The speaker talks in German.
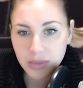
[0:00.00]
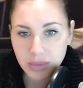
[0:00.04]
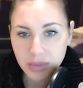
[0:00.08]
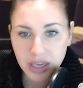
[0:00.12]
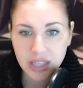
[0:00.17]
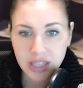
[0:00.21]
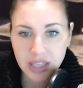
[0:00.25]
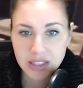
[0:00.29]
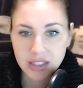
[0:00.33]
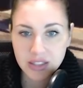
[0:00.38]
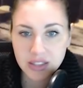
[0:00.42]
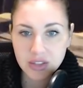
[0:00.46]
dann
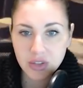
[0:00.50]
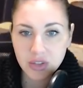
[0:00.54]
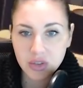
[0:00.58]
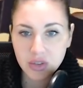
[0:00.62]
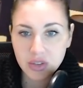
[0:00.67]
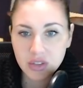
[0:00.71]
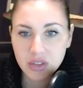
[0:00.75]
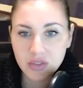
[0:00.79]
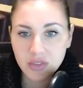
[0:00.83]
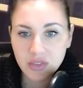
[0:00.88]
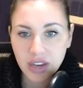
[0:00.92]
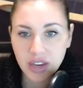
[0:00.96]
mache ich jetzt noch
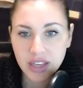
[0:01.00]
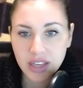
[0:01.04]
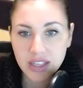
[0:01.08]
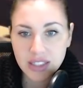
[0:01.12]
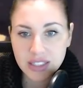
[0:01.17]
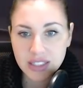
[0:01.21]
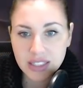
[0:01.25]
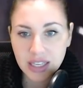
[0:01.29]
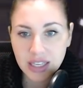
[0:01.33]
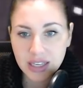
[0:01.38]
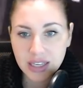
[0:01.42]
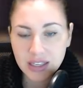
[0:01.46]
diesen
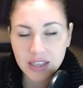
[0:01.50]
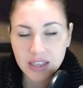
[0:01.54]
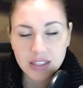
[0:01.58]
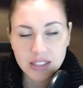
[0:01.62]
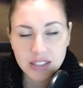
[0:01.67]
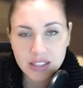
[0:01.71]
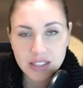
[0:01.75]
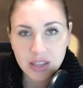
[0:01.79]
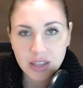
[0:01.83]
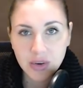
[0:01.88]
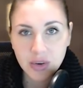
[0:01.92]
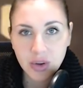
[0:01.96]
Weihnachtstag, dann
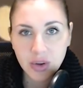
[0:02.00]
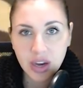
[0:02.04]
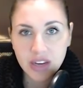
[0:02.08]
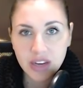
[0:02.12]
ist halt